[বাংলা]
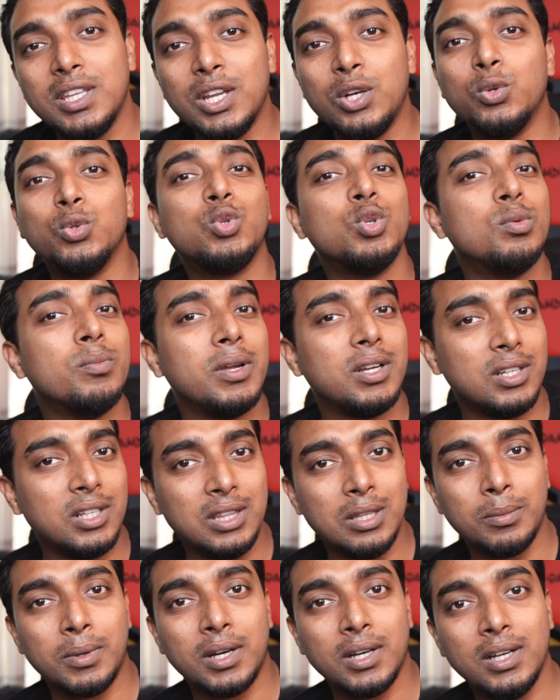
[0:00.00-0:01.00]
দিয়ে নতুন বাইক
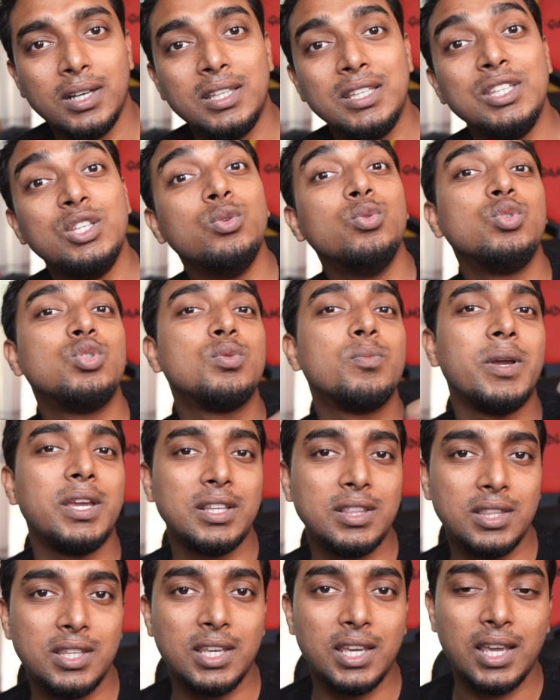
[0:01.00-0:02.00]
নিতে পারেন ইউজড বাইক
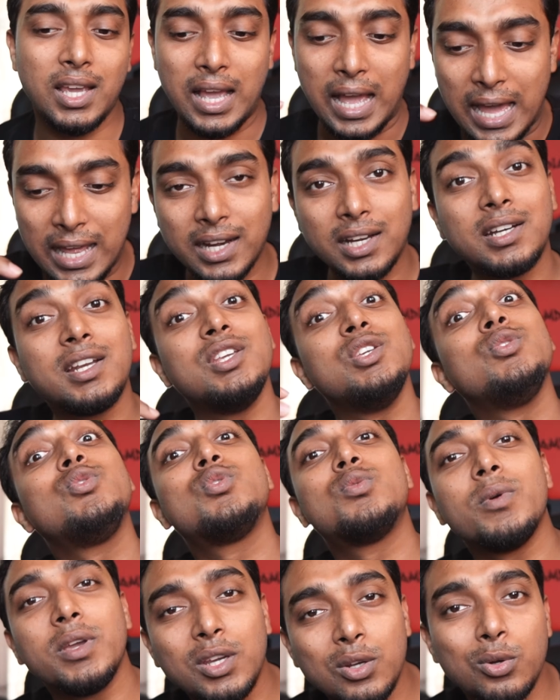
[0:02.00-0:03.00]
দিয়ে আরেকটা
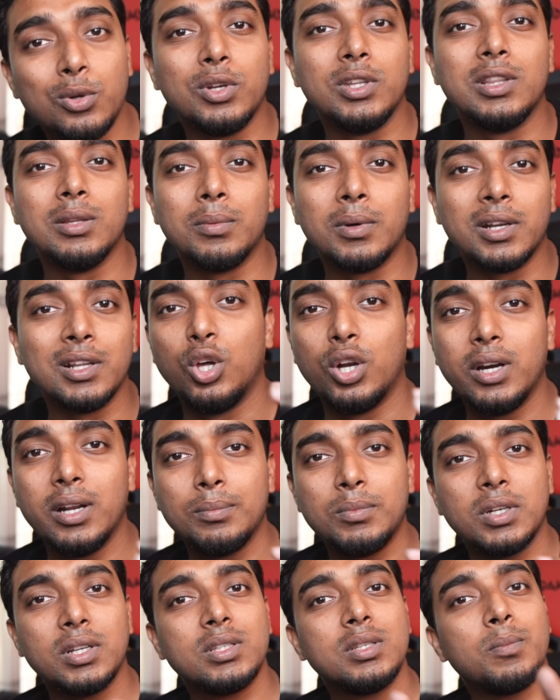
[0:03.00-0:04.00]
ইউজড বাইকও নিতে পারেন ধরেন
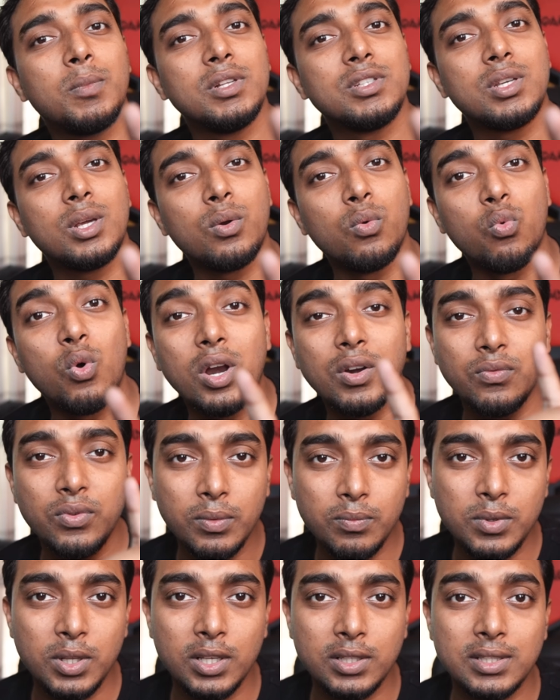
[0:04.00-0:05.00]
আপনার কাছে পালসার ওয়ান
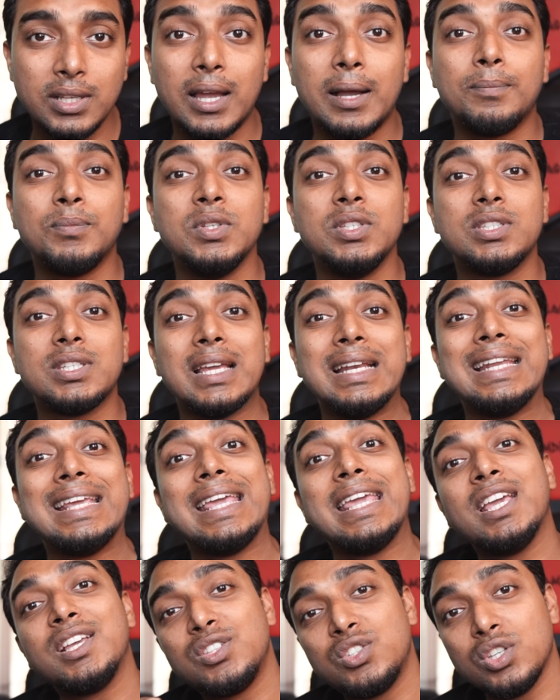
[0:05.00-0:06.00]
ফিফটি আছে আপনি চাইলে
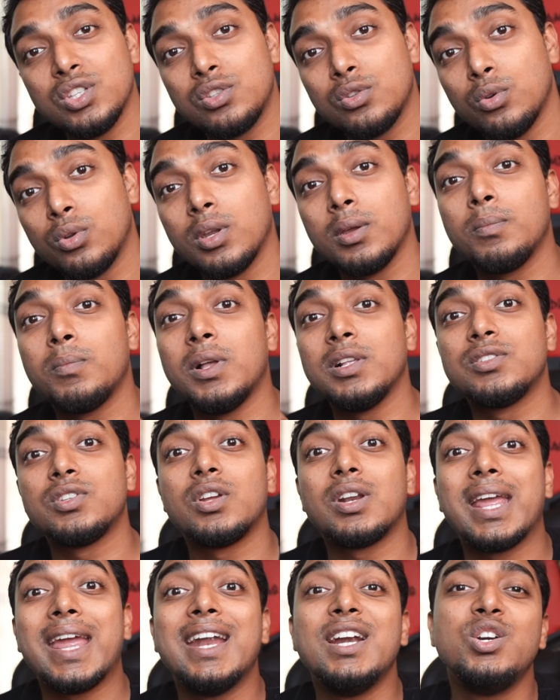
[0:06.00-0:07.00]
এক্সচেঞ্জ করে
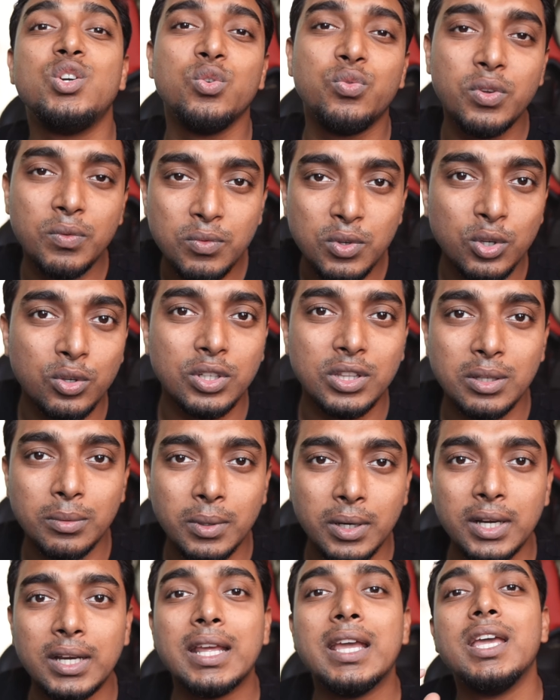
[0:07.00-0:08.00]
পালসার এন টু ফিফটিও নিতে
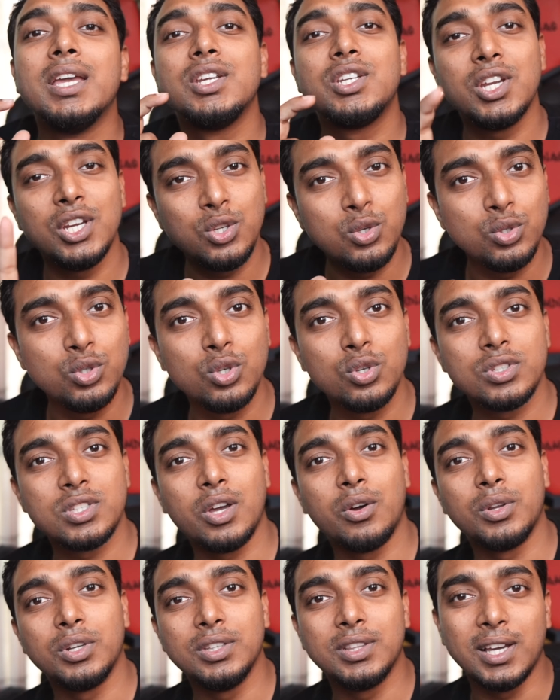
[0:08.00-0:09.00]
পারেন সেই সুযোগও
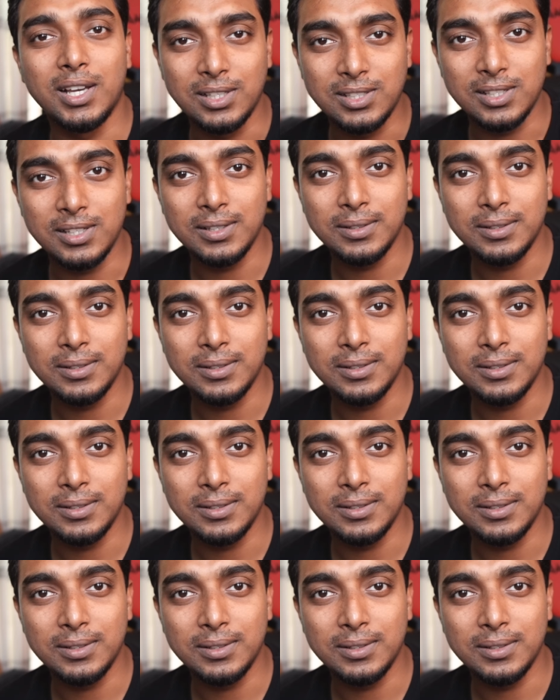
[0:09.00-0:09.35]
সাওয়ারিতে আছে